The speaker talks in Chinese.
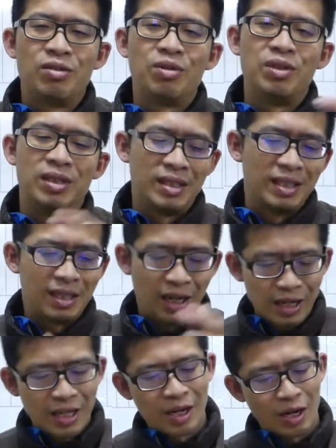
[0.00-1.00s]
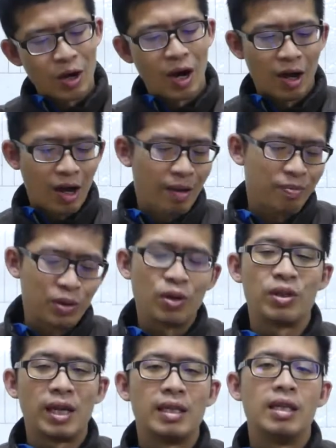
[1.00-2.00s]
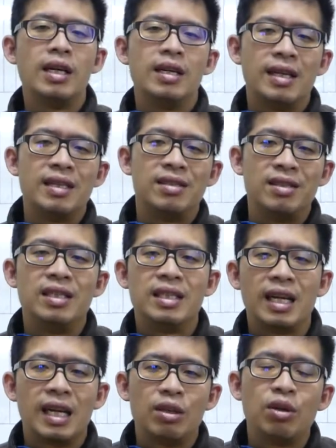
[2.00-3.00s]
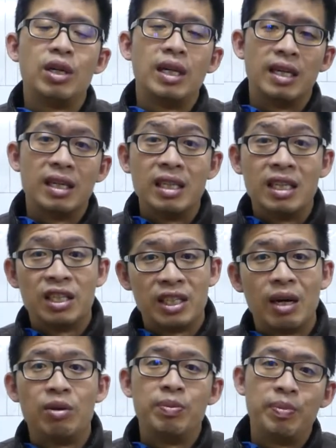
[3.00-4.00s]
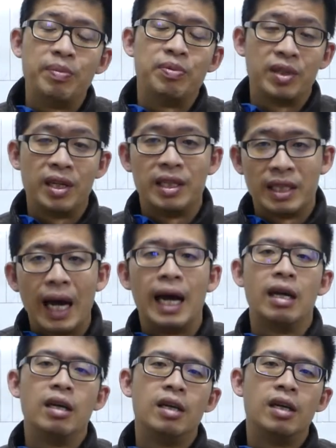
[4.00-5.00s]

就只是哎哦，好像还不错这样，但实际上它对你你的效益并不是很大。